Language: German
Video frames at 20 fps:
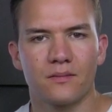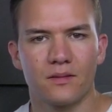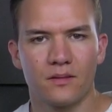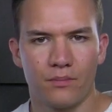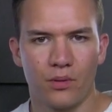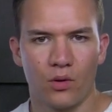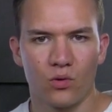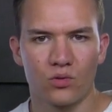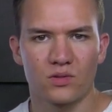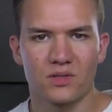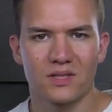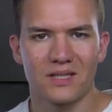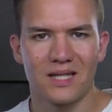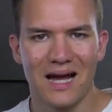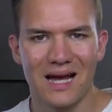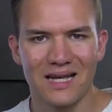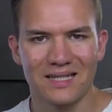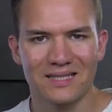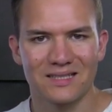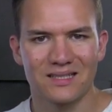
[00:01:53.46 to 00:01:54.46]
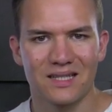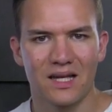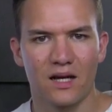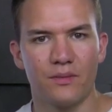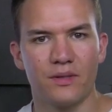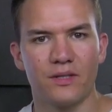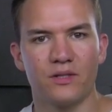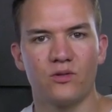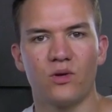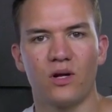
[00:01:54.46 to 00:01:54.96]
gepostet hast,
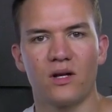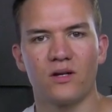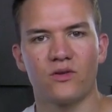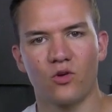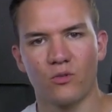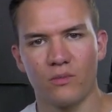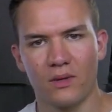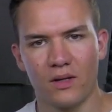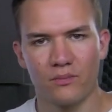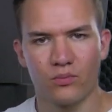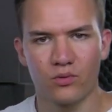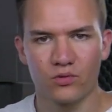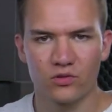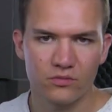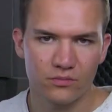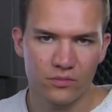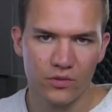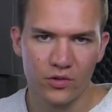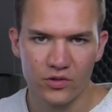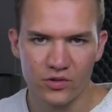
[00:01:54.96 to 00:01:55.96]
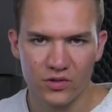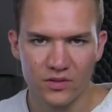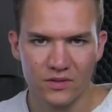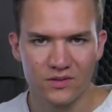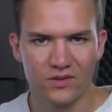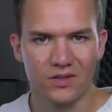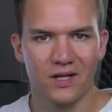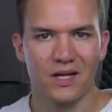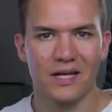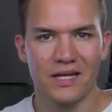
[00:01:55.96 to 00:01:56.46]
aber die du halt nochmal pushen
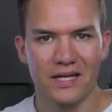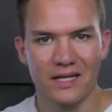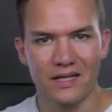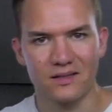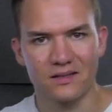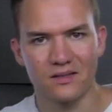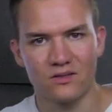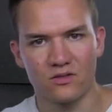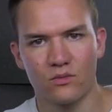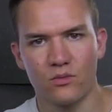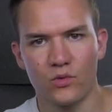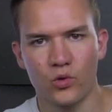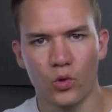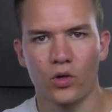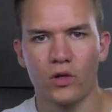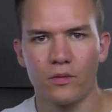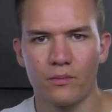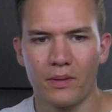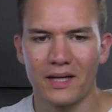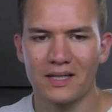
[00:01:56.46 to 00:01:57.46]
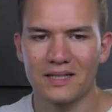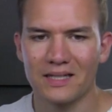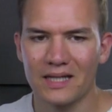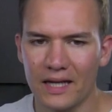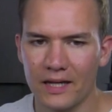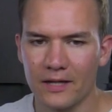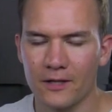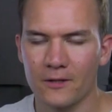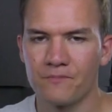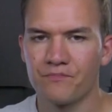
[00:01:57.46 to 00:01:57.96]
möchtest, sondern hier geht es um neue
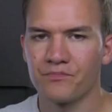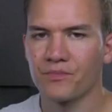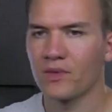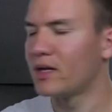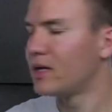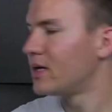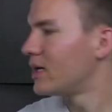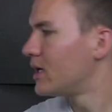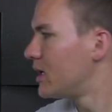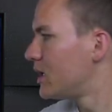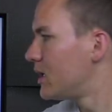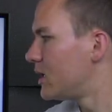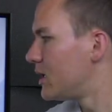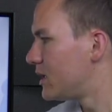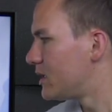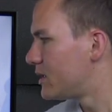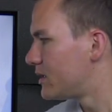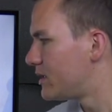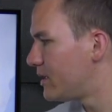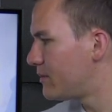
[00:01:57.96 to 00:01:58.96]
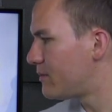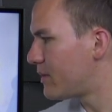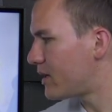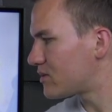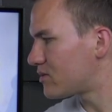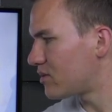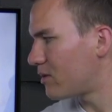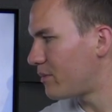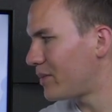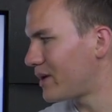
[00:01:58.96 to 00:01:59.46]
Beiträge. Die
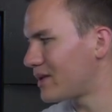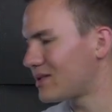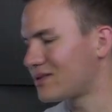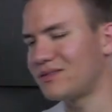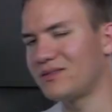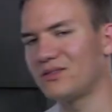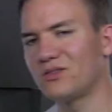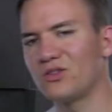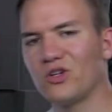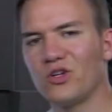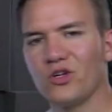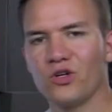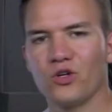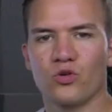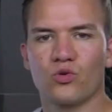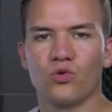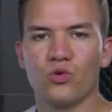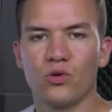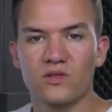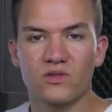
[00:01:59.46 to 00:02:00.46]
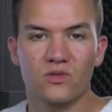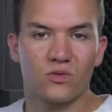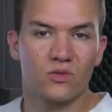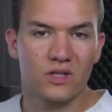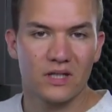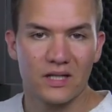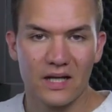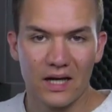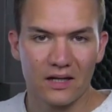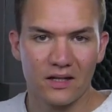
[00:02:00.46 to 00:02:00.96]
machst du am besten äh, kurz
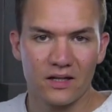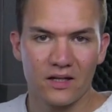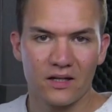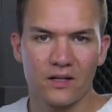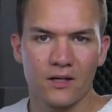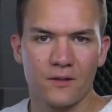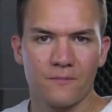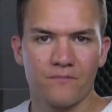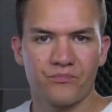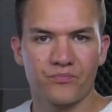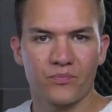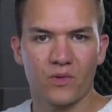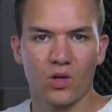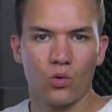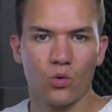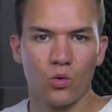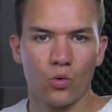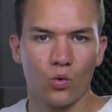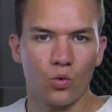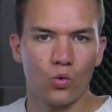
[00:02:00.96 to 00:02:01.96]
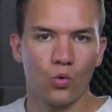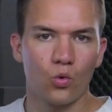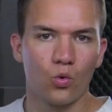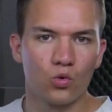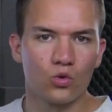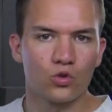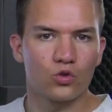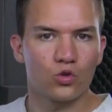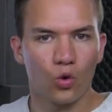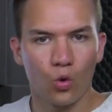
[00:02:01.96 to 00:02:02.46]
und knackig
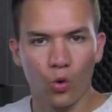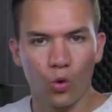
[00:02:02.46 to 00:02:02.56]
und